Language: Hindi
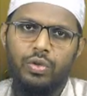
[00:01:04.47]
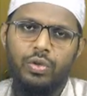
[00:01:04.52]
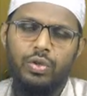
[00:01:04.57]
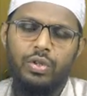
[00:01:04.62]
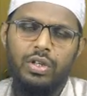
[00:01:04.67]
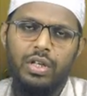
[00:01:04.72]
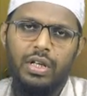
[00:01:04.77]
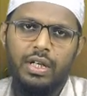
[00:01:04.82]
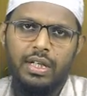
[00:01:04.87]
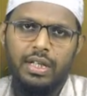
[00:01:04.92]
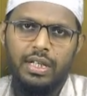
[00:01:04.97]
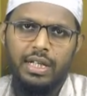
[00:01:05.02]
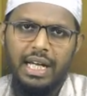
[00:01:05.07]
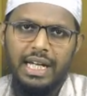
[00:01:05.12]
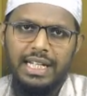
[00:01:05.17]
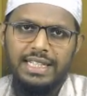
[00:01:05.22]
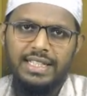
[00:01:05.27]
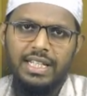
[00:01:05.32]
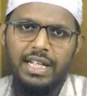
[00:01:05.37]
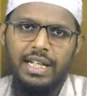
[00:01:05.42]
को
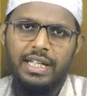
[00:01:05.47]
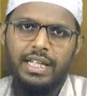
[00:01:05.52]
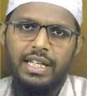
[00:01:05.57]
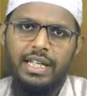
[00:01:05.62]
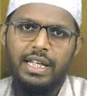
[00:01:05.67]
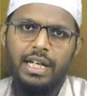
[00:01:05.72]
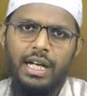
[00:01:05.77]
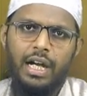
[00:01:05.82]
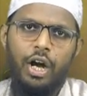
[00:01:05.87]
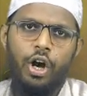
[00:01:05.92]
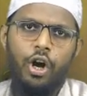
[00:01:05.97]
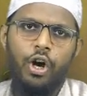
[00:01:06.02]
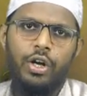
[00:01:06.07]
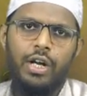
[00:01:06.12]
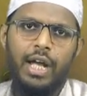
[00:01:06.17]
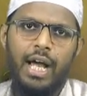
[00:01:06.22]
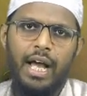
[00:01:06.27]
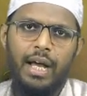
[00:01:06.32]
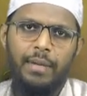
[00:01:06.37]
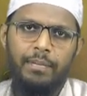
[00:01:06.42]
नाजिल किया
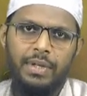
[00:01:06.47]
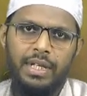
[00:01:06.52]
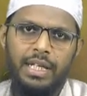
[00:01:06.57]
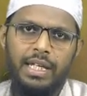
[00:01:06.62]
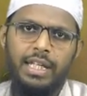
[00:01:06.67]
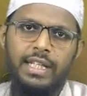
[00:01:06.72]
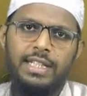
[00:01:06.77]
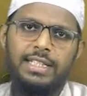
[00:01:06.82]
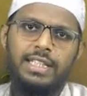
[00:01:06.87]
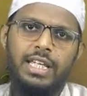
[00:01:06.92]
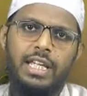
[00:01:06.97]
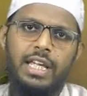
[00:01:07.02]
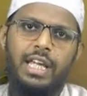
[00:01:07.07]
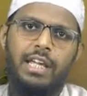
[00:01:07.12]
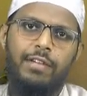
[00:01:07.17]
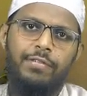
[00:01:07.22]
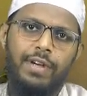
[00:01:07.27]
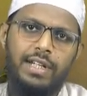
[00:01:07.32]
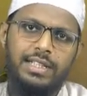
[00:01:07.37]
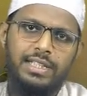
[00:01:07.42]
और हम ही इसकी
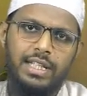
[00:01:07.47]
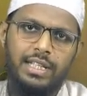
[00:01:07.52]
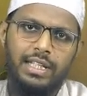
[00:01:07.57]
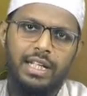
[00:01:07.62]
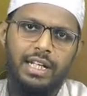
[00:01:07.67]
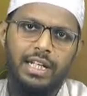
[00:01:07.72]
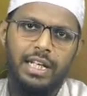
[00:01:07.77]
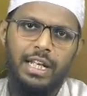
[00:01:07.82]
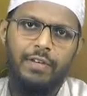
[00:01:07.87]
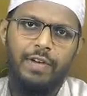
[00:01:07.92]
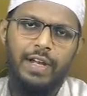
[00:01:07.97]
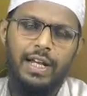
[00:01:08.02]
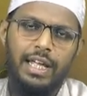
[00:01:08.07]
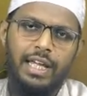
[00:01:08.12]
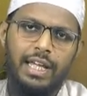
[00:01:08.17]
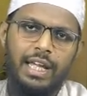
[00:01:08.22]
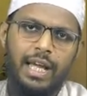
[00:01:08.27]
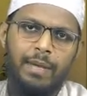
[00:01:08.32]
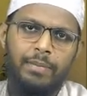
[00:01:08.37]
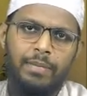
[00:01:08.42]
हिफाजत करने वाले
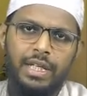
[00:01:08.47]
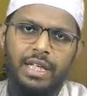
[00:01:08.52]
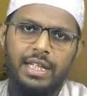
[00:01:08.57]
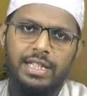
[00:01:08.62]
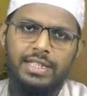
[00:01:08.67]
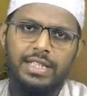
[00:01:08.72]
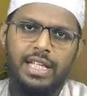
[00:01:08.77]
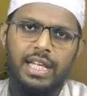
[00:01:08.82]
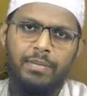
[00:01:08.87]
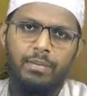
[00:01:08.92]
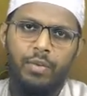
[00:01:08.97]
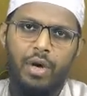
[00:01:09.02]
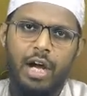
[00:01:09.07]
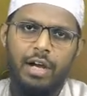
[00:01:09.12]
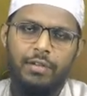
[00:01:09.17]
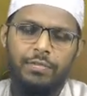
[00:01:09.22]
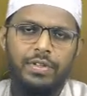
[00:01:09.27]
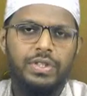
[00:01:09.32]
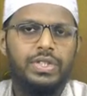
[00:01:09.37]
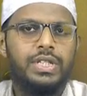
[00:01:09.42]
हैं हम ही इसके
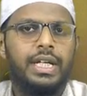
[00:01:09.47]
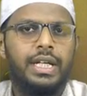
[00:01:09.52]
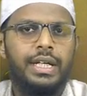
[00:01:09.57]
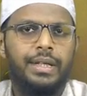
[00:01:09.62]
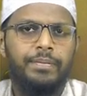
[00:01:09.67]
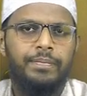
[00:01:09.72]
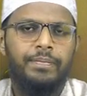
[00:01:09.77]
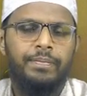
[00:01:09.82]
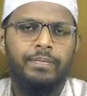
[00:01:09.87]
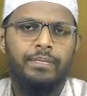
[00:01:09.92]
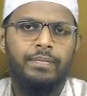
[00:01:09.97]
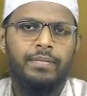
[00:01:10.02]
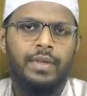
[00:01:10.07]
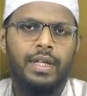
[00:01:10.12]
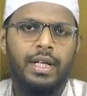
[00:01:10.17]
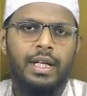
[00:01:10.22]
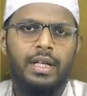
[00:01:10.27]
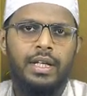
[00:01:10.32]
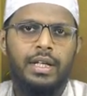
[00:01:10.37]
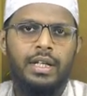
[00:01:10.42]
मुहाफिज हैं
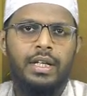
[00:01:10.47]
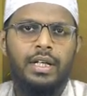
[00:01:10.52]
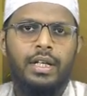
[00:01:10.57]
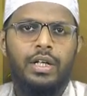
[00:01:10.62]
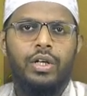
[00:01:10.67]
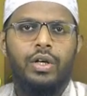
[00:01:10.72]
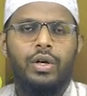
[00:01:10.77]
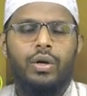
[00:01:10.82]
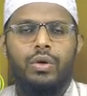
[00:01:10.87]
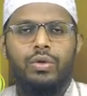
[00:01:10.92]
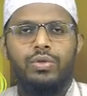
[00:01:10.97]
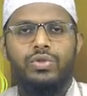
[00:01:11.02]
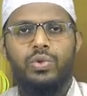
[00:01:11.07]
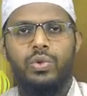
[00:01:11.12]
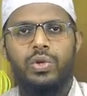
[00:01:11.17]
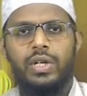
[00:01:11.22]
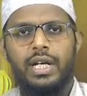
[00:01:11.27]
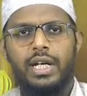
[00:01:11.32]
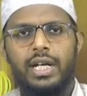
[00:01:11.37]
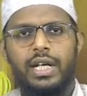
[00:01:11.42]

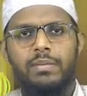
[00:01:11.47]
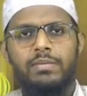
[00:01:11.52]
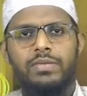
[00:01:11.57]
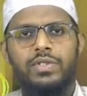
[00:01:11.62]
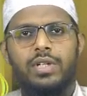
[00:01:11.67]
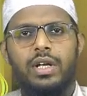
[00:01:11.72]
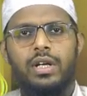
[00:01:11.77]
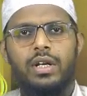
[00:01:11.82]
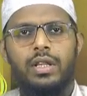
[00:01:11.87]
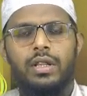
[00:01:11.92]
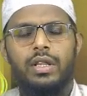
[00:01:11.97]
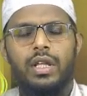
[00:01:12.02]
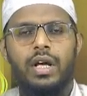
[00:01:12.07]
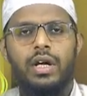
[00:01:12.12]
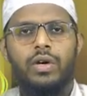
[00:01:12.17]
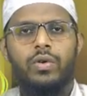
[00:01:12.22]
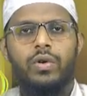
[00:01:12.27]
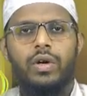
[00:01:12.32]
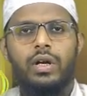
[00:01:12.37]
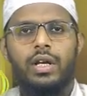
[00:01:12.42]
हुजूर अकरम
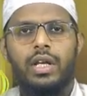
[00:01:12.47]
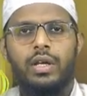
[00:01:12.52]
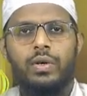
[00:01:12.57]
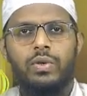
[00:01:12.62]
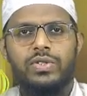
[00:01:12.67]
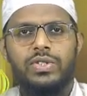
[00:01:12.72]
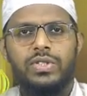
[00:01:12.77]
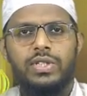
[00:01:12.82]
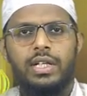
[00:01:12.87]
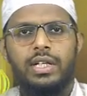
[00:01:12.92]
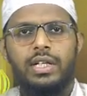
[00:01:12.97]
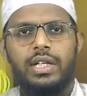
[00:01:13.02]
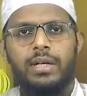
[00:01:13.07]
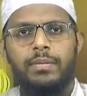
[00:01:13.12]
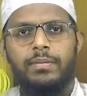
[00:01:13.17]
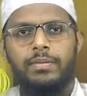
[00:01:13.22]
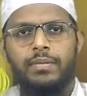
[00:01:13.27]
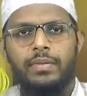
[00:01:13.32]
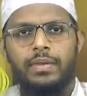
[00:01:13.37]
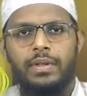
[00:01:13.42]
सल्लल्लाहु अलैहि
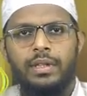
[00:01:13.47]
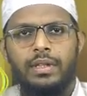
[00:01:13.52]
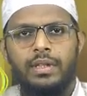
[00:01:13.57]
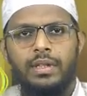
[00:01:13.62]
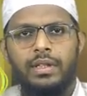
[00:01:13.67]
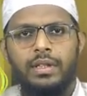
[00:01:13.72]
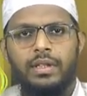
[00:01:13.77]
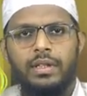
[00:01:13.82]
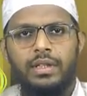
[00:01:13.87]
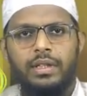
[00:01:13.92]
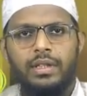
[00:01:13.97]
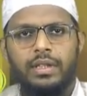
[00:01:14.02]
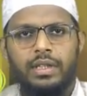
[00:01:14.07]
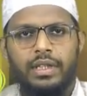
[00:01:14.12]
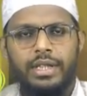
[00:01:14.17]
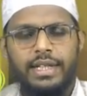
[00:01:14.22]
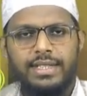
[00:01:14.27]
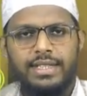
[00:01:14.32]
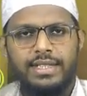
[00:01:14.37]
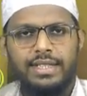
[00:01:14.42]
वसल्लम
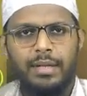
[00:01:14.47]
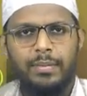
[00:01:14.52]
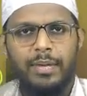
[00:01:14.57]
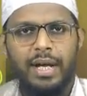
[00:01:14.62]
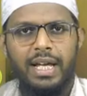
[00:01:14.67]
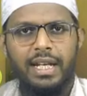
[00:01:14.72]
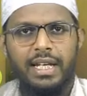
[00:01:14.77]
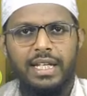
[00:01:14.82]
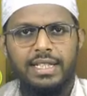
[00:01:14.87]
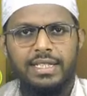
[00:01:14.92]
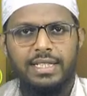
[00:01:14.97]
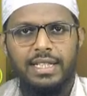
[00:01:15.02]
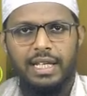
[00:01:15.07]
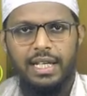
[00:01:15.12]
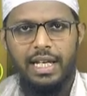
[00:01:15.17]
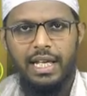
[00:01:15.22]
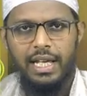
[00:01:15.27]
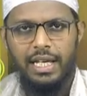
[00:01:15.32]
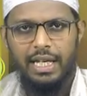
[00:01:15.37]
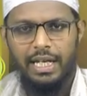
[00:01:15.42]
के ज़माने से
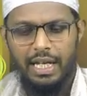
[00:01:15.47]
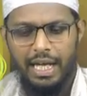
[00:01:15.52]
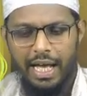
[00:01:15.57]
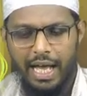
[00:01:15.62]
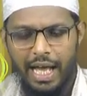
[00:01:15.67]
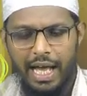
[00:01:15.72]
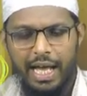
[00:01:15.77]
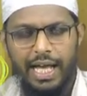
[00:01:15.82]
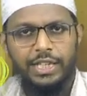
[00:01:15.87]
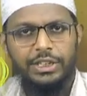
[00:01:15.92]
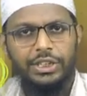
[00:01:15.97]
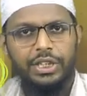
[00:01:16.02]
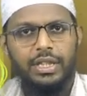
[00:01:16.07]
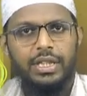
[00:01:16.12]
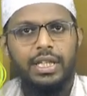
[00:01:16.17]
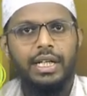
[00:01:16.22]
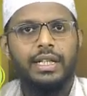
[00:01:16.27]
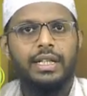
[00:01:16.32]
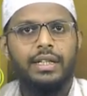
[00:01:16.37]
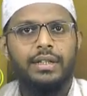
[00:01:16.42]
लेकर आज
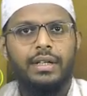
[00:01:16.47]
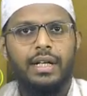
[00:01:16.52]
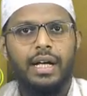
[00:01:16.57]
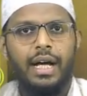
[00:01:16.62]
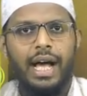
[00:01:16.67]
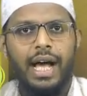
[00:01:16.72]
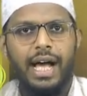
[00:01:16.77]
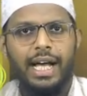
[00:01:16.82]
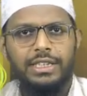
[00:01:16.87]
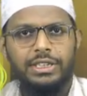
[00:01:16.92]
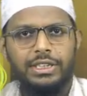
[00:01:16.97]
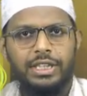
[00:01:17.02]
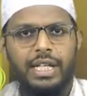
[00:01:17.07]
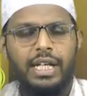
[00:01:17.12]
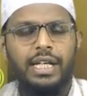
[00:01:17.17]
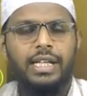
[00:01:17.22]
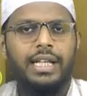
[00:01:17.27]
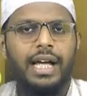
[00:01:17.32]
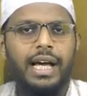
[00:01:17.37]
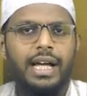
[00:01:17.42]
तक आज
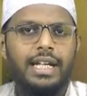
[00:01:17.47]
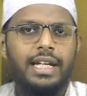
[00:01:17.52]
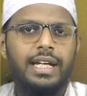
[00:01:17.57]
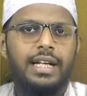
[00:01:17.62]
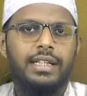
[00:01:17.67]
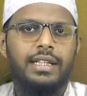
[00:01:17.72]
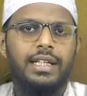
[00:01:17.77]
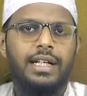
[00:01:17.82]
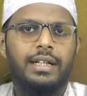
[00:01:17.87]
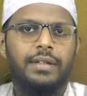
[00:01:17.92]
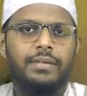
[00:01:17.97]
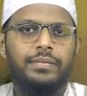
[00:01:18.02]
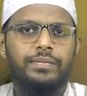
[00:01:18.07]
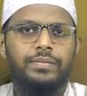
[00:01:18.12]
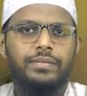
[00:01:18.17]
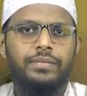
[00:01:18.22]
की तारीख तक